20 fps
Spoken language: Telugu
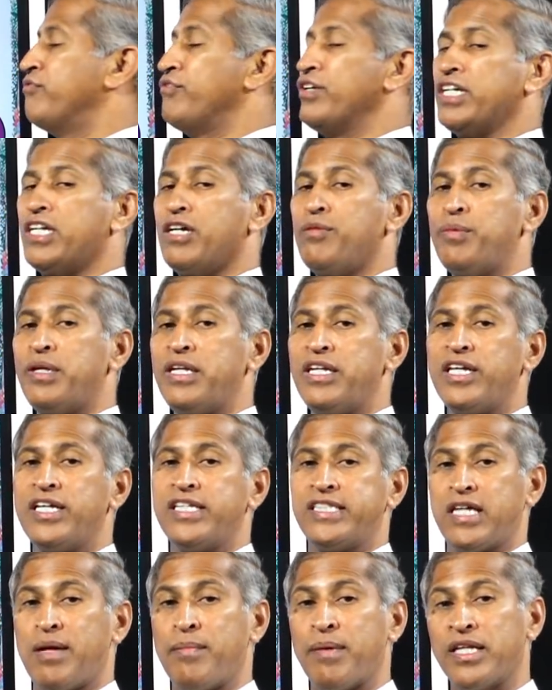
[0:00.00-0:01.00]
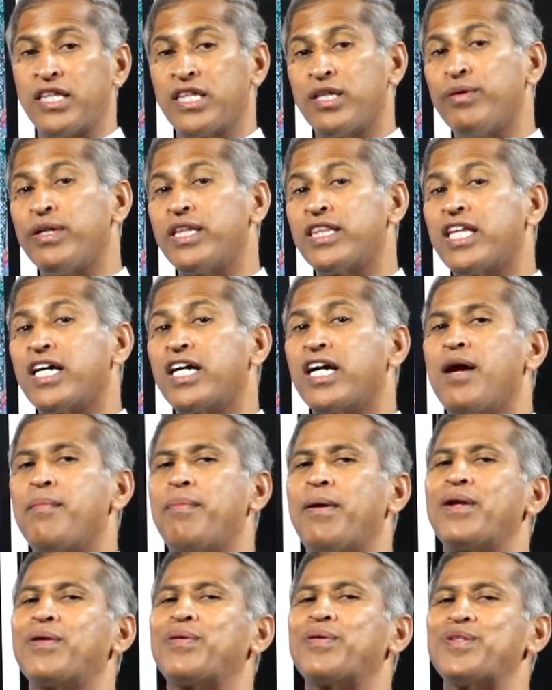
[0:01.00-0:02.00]
విటమిన్ ఈ సమర్థవంతంగా
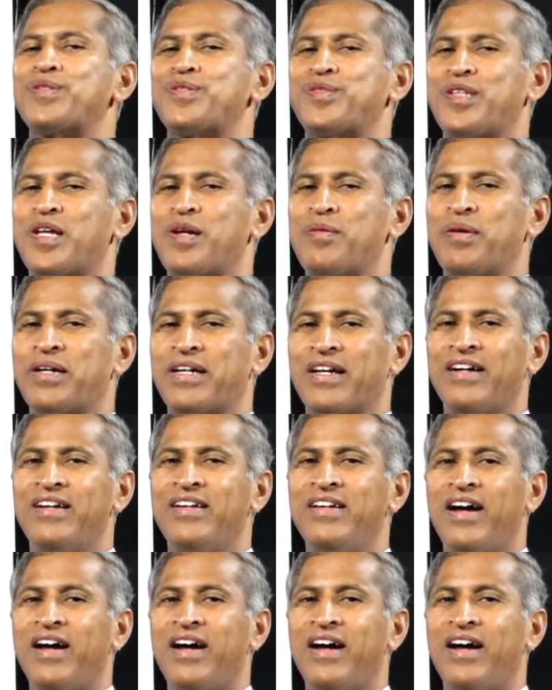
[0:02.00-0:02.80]
పనికొస్తుంది అనమాట